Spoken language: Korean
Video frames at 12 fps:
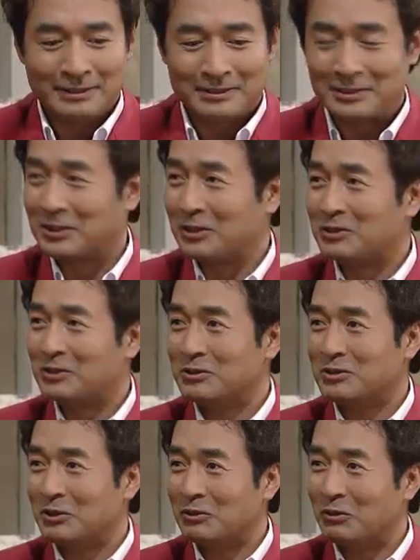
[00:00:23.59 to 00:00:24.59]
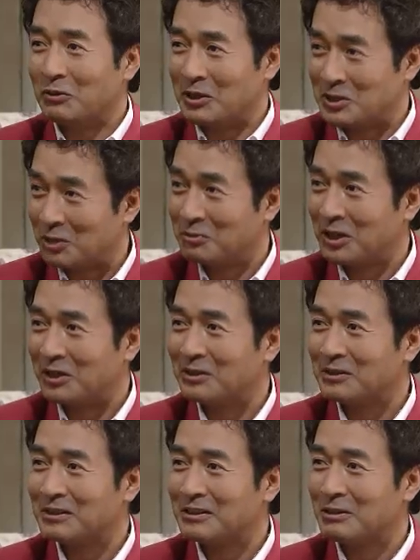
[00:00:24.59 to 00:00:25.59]
그래서 저 원래 처음부터
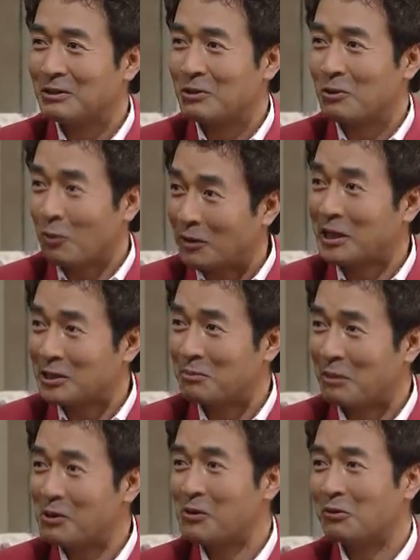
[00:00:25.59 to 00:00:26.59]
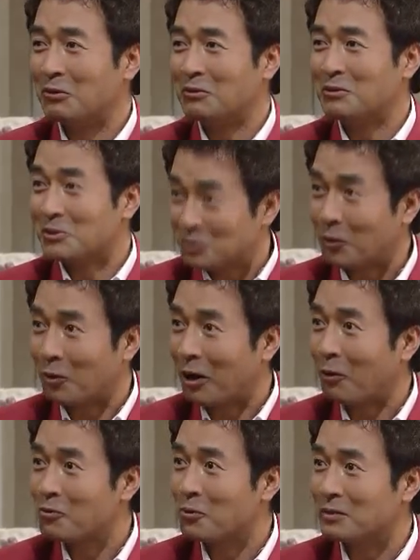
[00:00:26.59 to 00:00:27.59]
회장님 뵈려고 서울
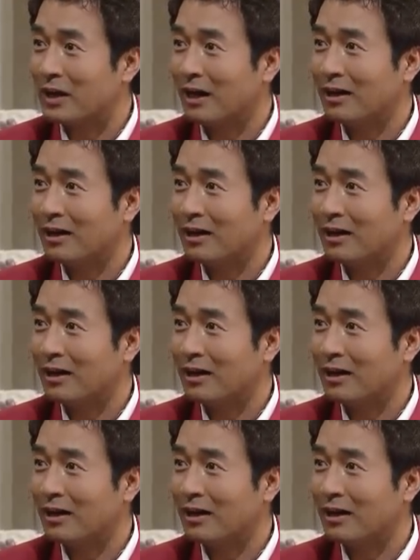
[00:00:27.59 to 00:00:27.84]
올라온 겁니다.